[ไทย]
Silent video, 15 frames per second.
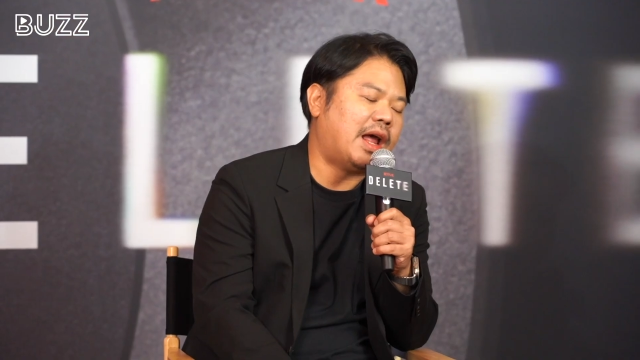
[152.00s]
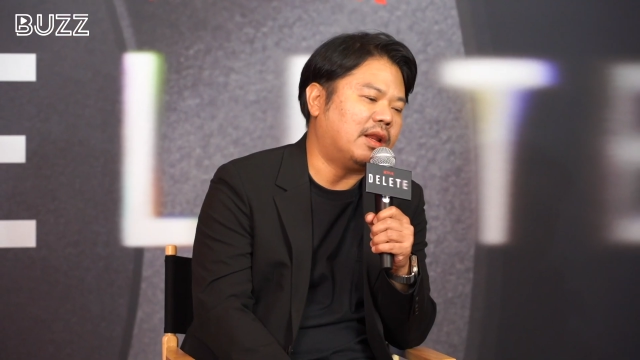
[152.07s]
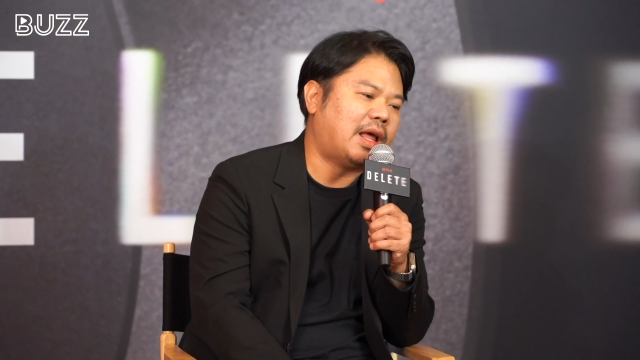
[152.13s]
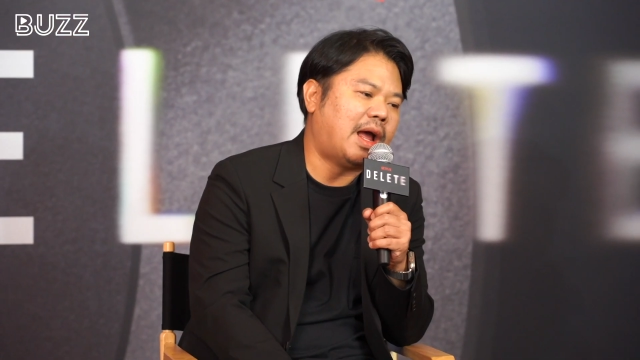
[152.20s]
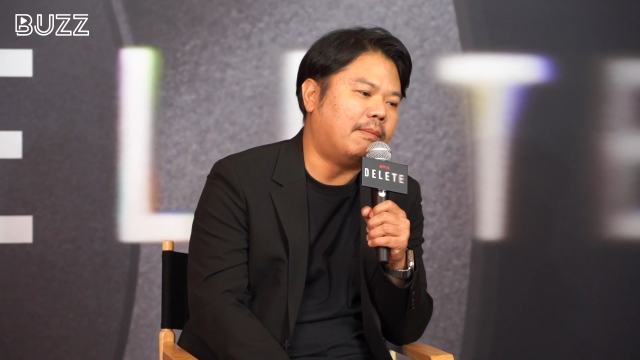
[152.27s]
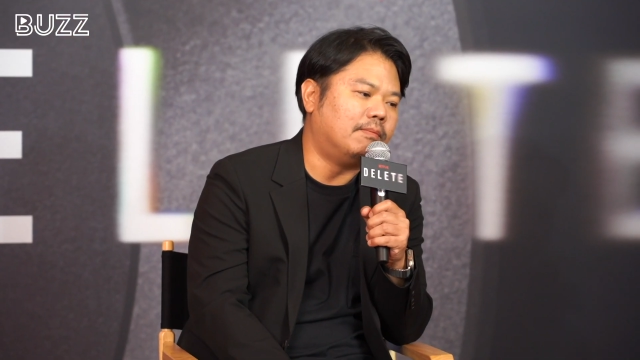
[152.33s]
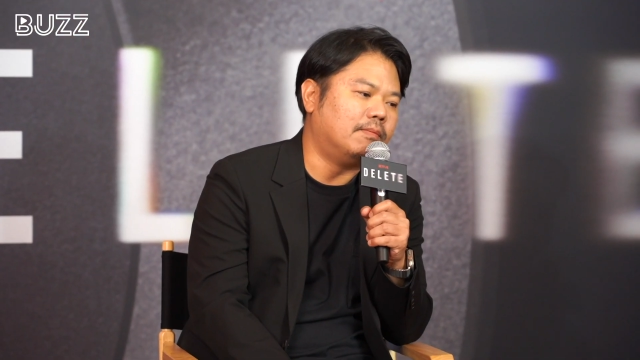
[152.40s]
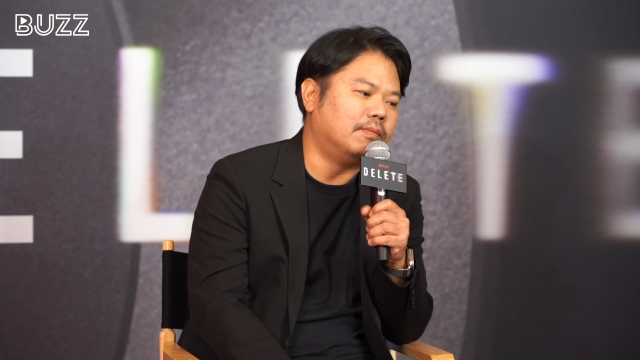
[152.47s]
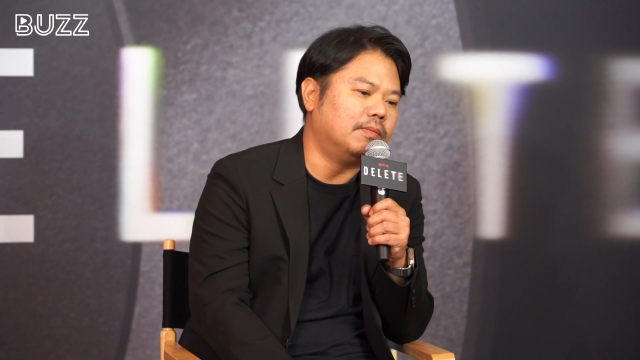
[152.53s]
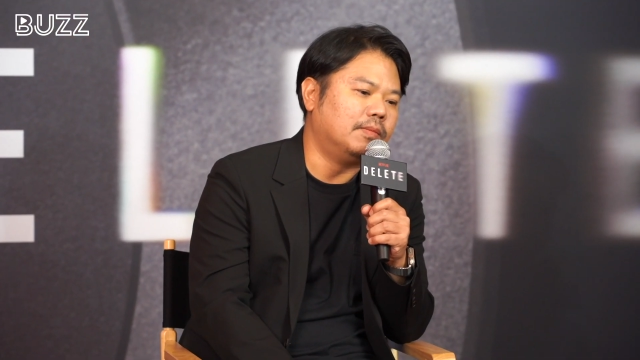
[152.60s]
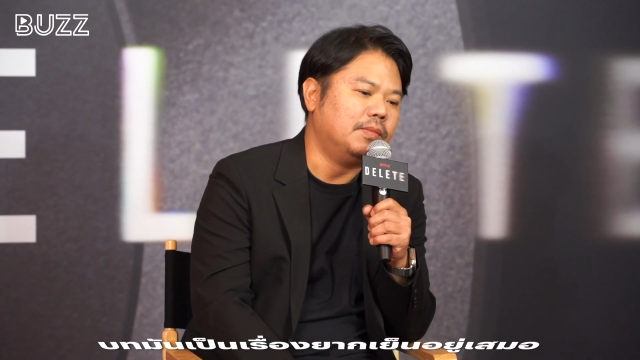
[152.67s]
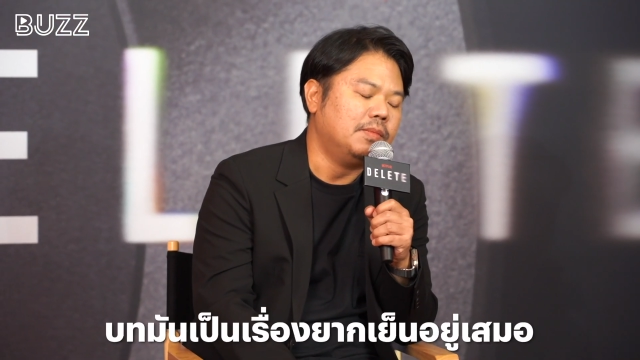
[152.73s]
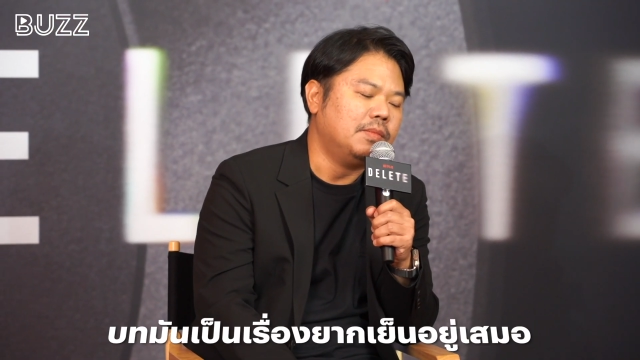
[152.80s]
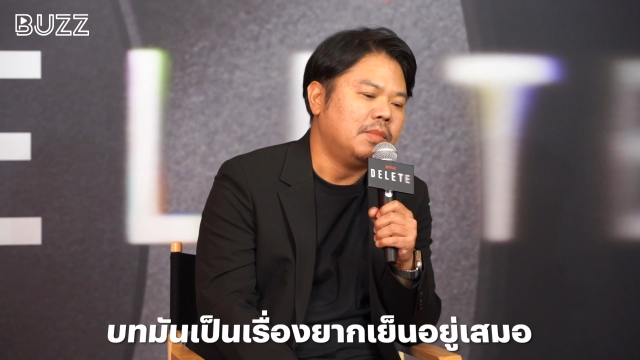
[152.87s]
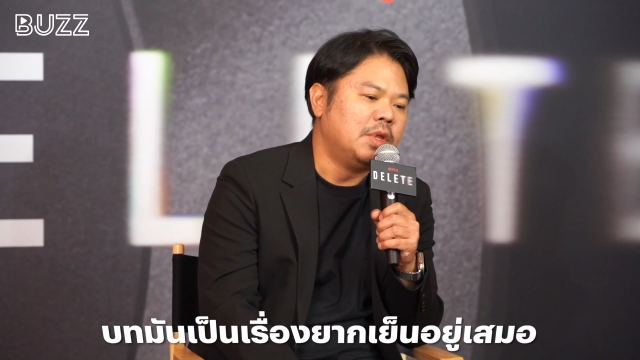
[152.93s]
การ
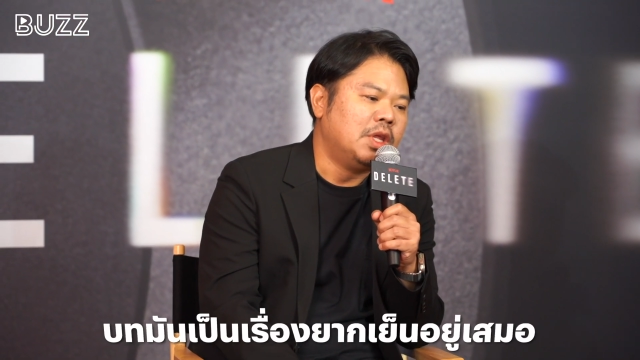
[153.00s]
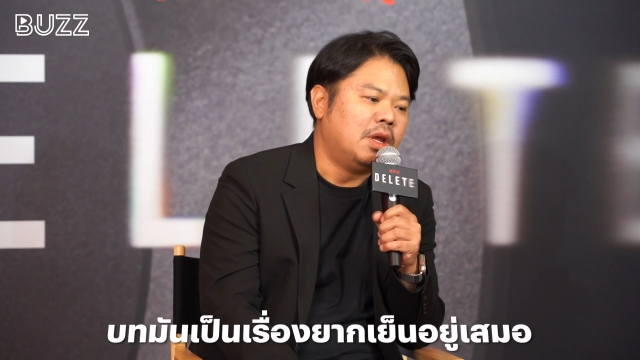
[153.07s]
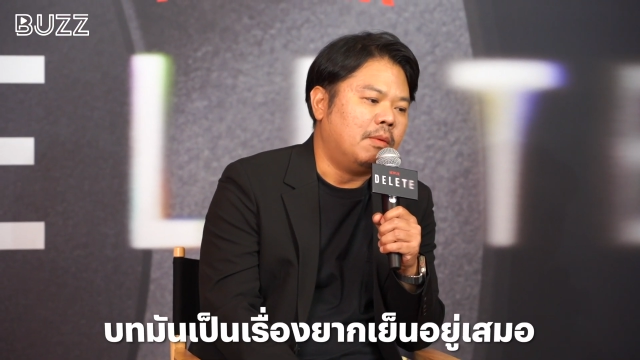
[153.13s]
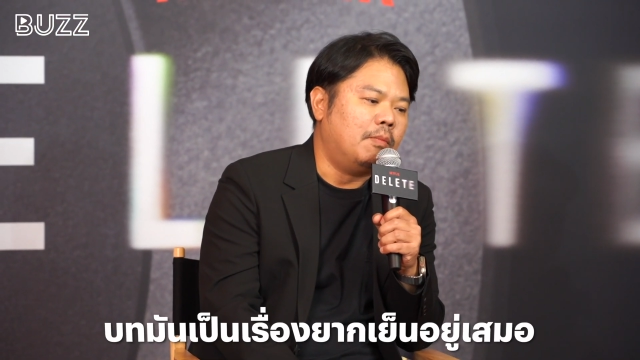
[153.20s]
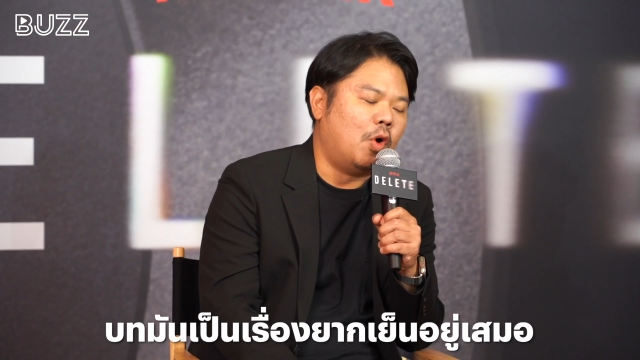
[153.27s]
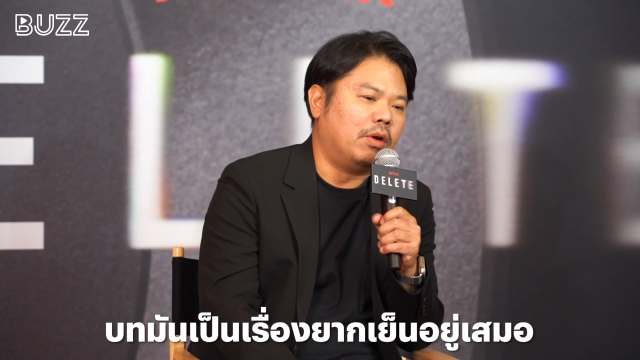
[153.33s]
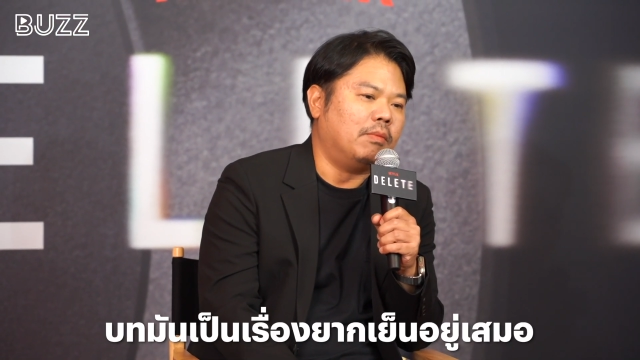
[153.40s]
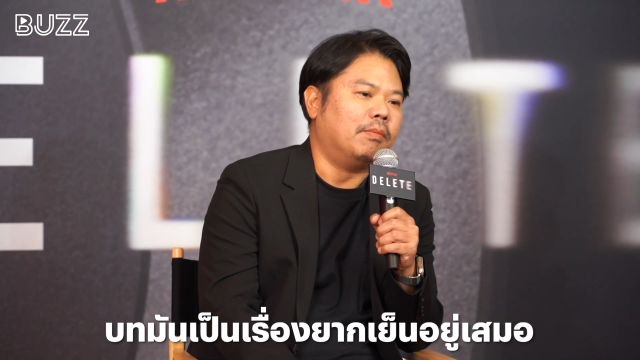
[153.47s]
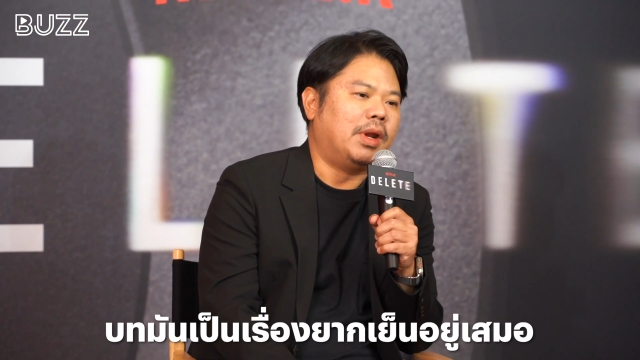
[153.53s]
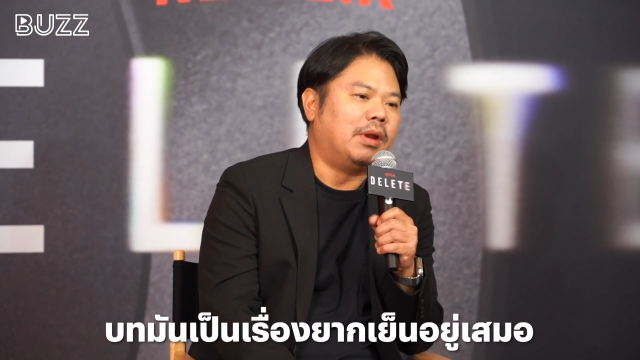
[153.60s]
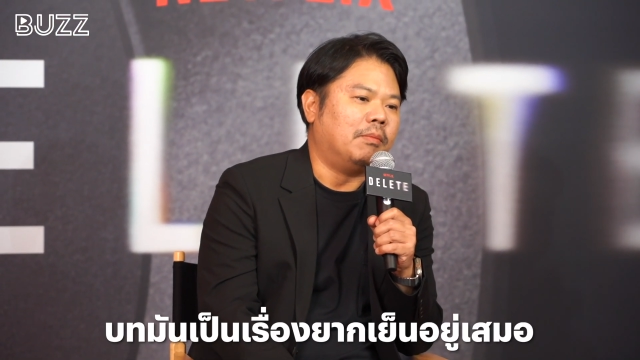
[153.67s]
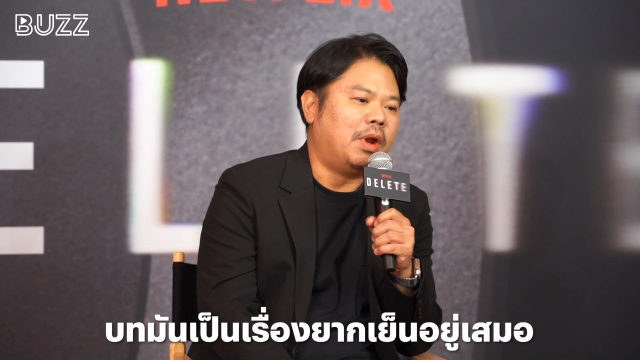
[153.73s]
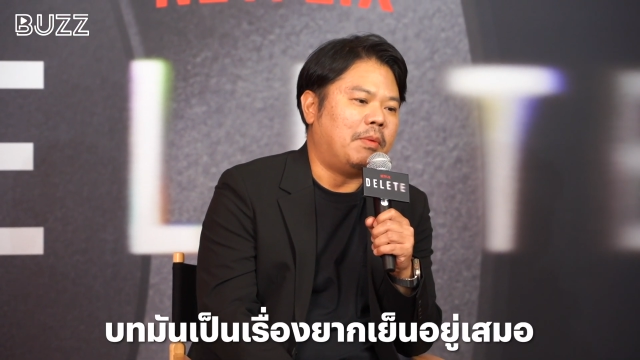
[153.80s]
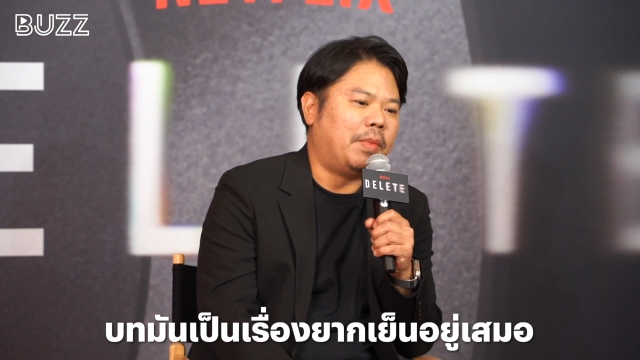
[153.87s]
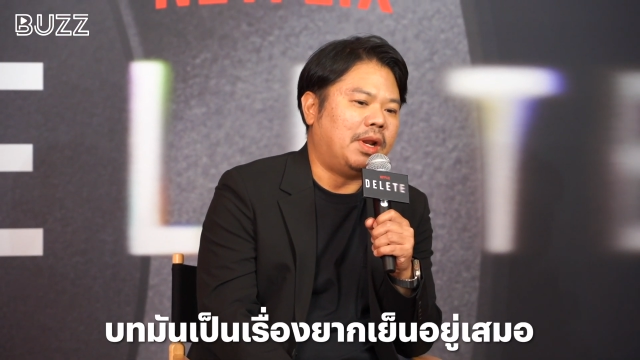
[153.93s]
ทำบทมัน
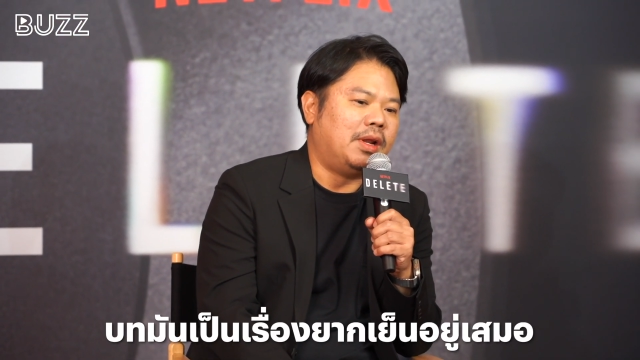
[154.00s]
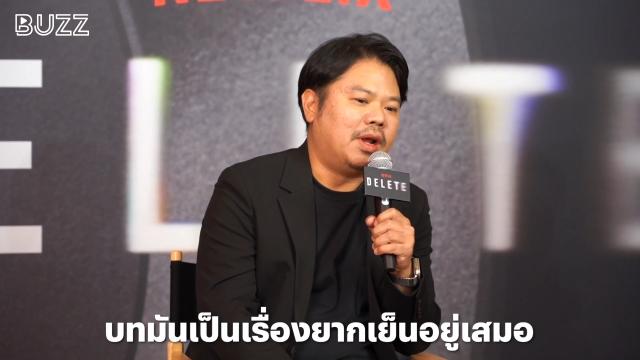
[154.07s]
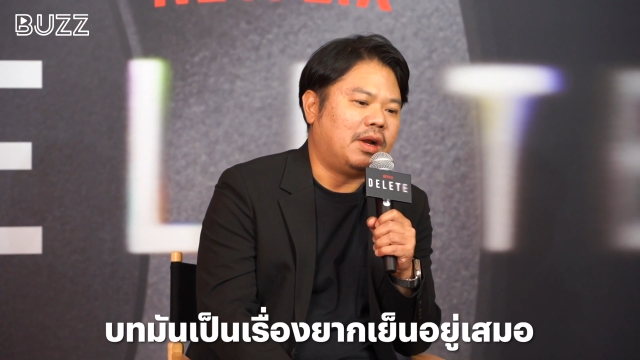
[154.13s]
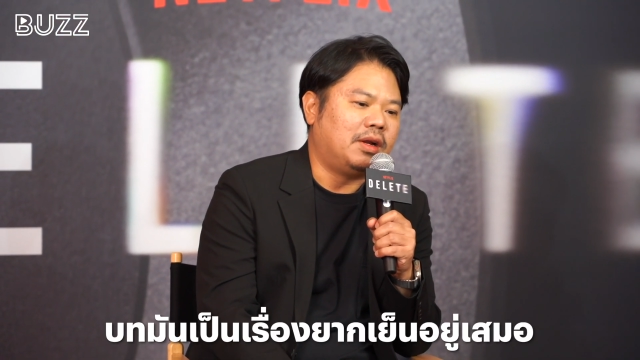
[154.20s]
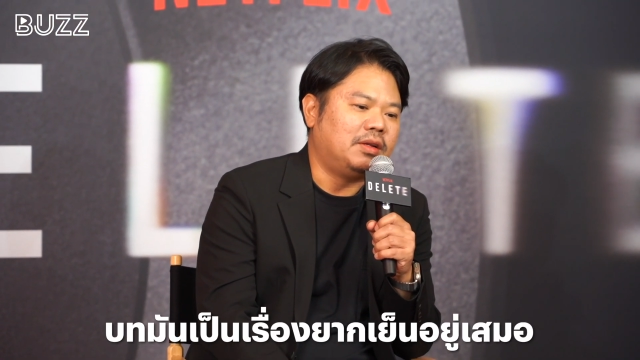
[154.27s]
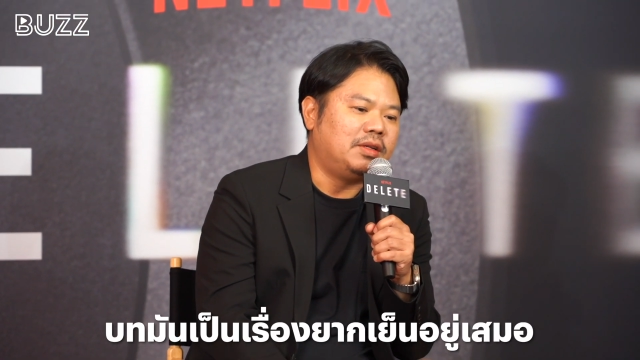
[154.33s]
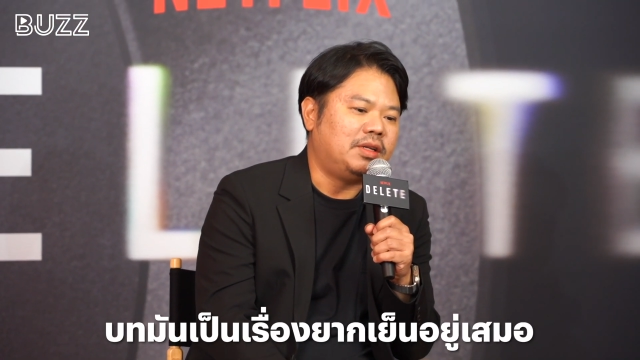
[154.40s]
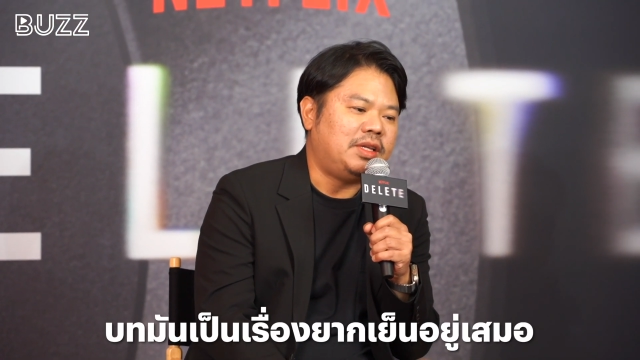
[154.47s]
มันเป็นเรื่อง